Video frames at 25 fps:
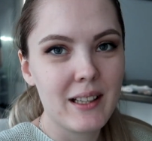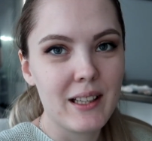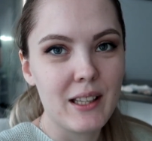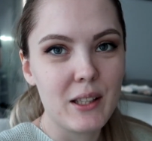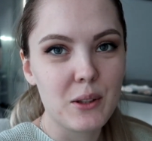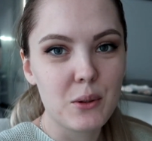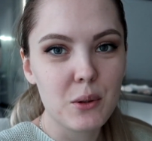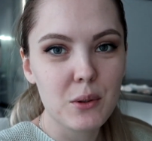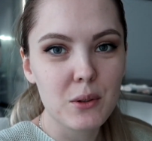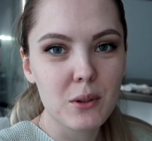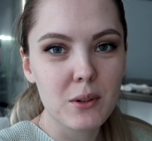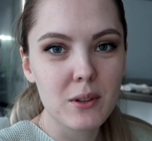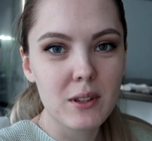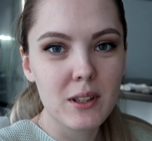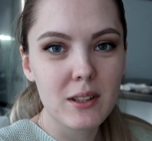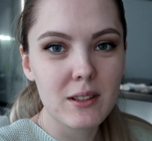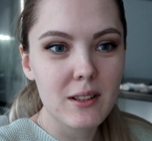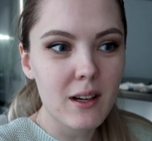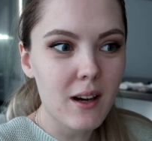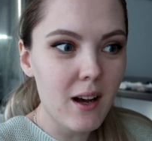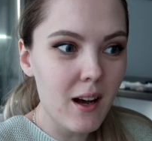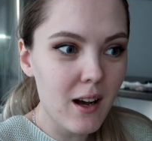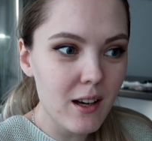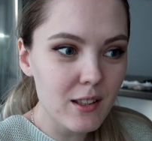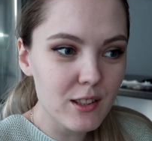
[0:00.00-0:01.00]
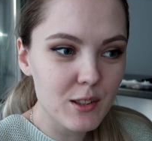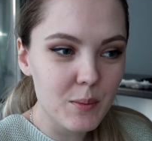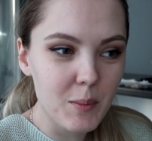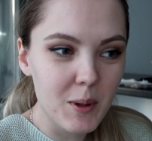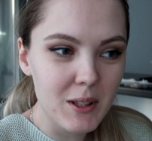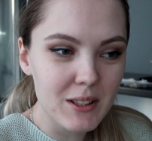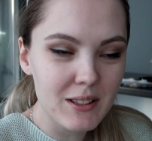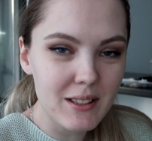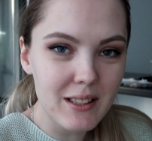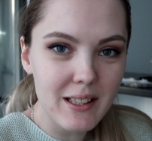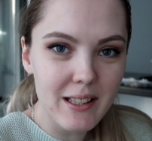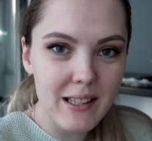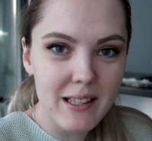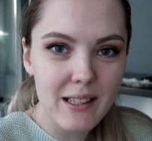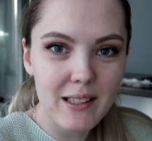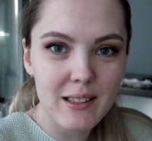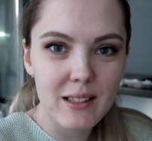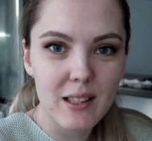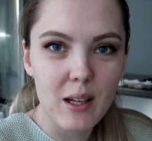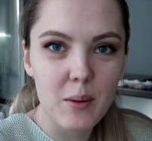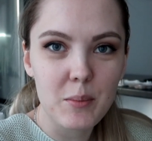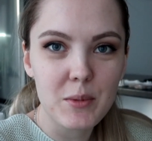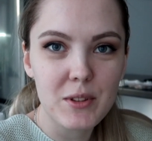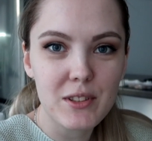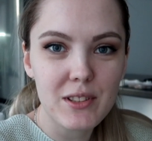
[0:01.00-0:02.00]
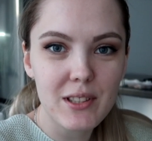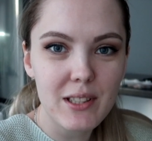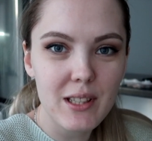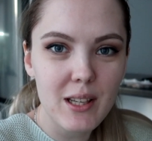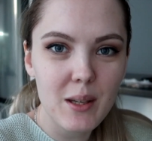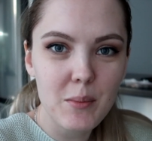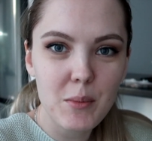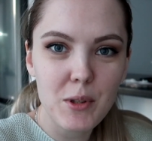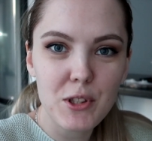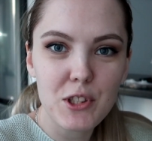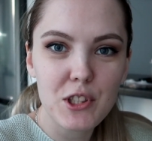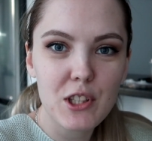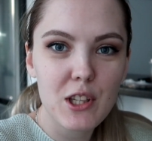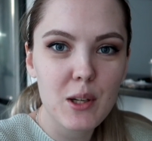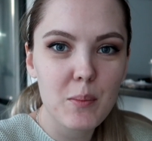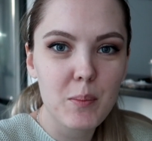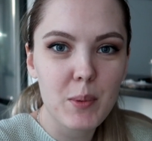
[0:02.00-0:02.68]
И тут он говорит, а, смотри, там семечки